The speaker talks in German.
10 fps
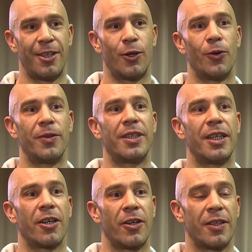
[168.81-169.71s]
und
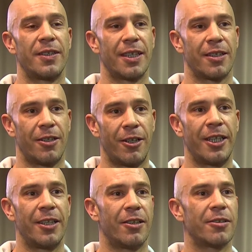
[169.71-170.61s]
die können sich
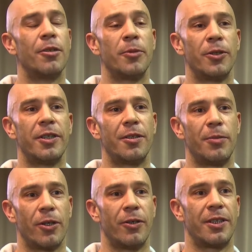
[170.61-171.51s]
alle als Community
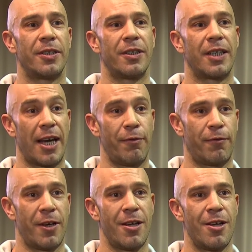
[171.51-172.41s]
bei uns
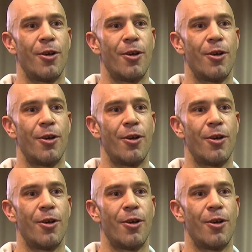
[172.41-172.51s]
treffen